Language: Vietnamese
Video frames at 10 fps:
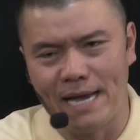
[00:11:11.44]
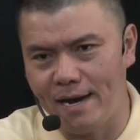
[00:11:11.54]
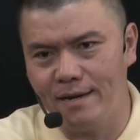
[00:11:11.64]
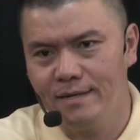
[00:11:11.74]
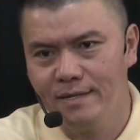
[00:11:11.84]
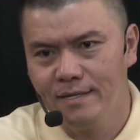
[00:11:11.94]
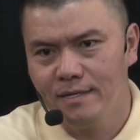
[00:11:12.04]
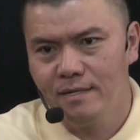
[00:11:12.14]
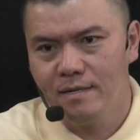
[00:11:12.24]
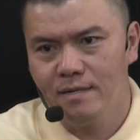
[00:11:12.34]
miệng,
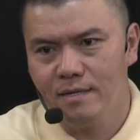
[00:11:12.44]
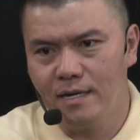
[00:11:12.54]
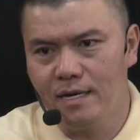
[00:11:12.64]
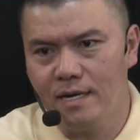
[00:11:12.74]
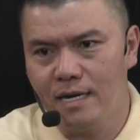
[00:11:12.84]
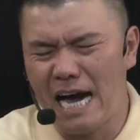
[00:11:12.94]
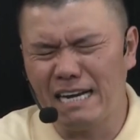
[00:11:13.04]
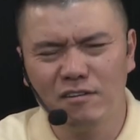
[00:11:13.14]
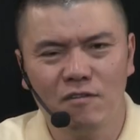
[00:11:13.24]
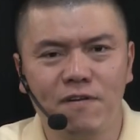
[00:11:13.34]
à,
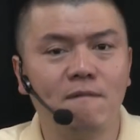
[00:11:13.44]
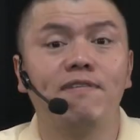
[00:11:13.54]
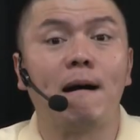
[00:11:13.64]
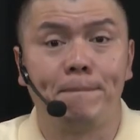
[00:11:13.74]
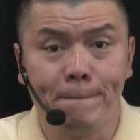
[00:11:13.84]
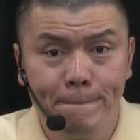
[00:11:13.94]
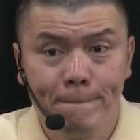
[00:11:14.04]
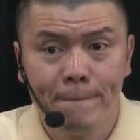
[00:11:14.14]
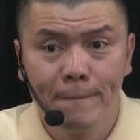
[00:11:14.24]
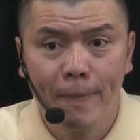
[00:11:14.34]
ăn nó phầm phập.
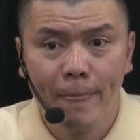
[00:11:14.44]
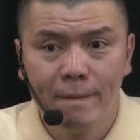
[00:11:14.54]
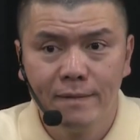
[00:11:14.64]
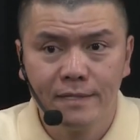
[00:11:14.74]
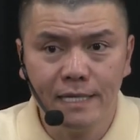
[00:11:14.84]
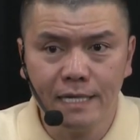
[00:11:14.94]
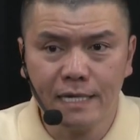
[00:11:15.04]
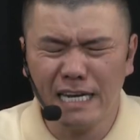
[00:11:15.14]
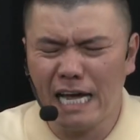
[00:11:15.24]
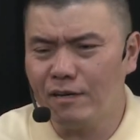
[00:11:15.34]
Thì
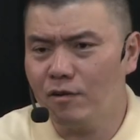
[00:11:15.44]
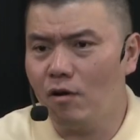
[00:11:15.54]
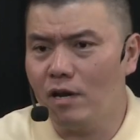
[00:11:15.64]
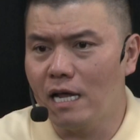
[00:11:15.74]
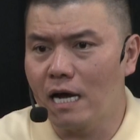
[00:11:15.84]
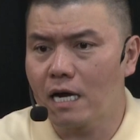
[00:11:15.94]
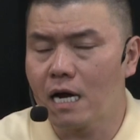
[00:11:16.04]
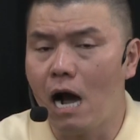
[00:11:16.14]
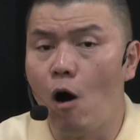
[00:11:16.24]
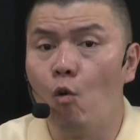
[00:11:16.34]
cái này nó gọi là
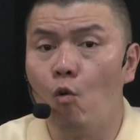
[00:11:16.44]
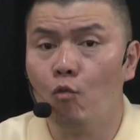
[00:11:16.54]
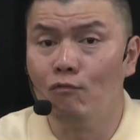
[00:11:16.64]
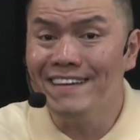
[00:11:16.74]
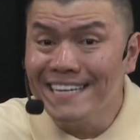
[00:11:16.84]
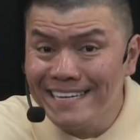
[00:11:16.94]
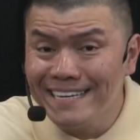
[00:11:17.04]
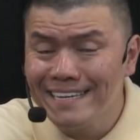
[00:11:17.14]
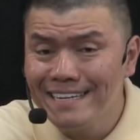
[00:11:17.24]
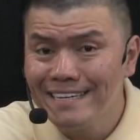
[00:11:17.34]
khẩu vị
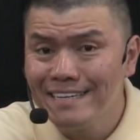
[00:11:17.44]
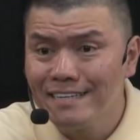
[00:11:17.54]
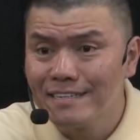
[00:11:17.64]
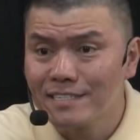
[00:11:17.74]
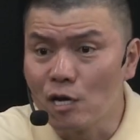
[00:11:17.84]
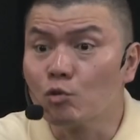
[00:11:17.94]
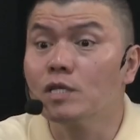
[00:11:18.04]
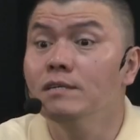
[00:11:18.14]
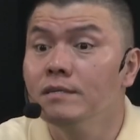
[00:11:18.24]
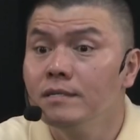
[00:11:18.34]
đầu
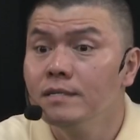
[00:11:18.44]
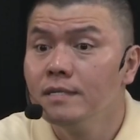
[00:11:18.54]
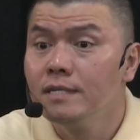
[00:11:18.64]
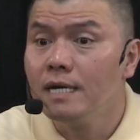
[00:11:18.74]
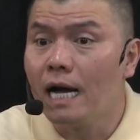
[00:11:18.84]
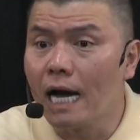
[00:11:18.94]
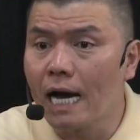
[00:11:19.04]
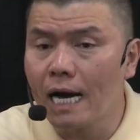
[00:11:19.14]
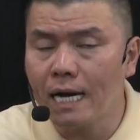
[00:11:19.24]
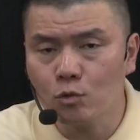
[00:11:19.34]
tư,
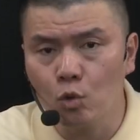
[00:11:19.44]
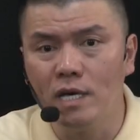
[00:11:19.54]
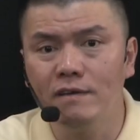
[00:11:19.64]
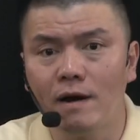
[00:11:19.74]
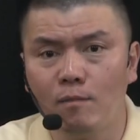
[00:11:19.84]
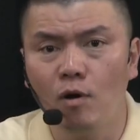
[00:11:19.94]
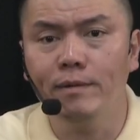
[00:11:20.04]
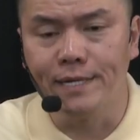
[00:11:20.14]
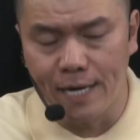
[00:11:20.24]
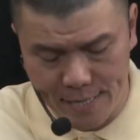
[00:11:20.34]
à, tùy vào
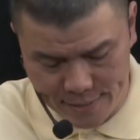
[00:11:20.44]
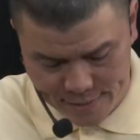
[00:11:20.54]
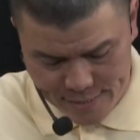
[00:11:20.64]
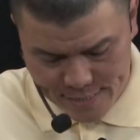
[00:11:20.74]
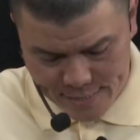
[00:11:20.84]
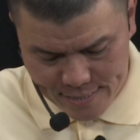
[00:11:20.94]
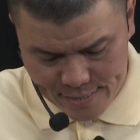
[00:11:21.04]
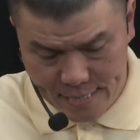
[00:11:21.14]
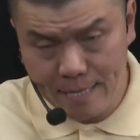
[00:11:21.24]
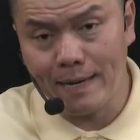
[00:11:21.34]
mỗi một người.
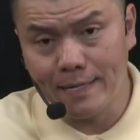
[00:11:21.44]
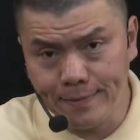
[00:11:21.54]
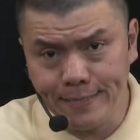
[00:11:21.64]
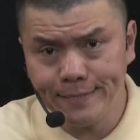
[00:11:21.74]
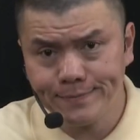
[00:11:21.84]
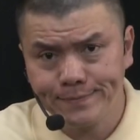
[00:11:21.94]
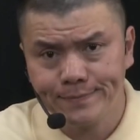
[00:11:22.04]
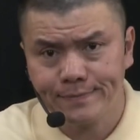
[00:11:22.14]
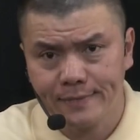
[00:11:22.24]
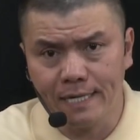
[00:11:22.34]
Thì các bạn lưu ý,
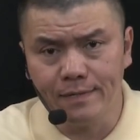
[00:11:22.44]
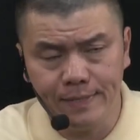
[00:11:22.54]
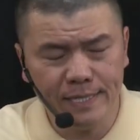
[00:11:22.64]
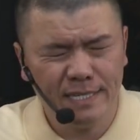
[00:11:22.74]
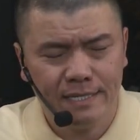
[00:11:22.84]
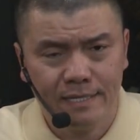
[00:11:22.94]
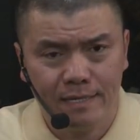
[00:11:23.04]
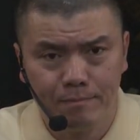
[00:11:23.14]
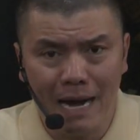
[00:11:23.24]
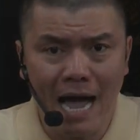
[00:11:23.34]
các bạn lưu ý
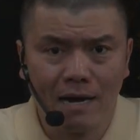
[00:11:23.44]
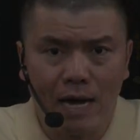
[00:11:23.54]
ba